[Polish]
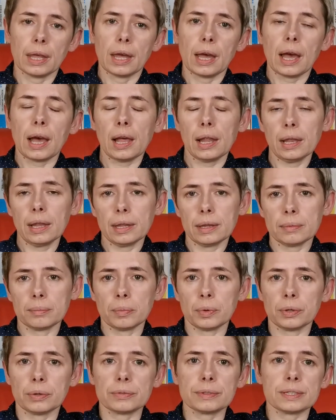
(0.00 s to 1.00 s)
ale
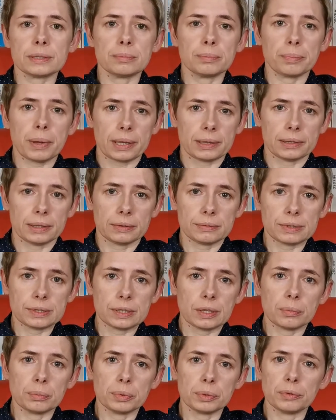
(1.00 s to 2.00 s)
moją sympatię
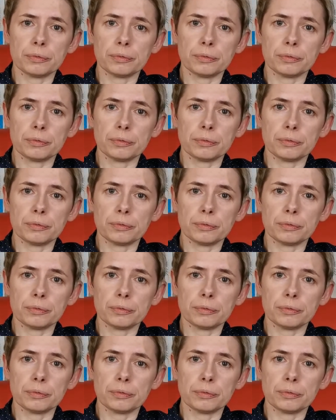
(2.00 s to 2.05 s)
zdobył